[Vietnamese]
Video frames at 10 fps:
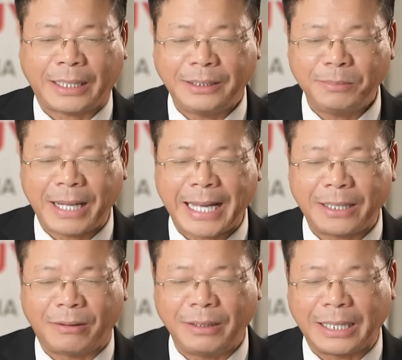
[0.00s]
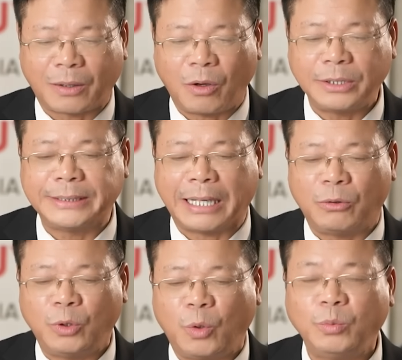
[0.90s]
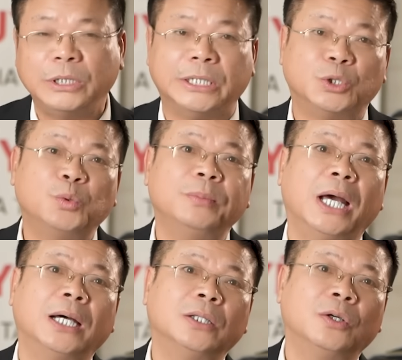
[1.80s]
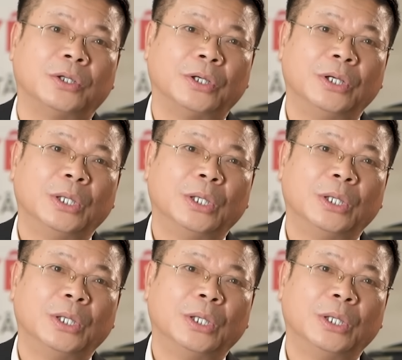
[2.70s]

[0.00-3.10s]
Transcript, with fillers: Cái thứ ba đó là con cháu nó cũng chỉ giúp đỡ thôi.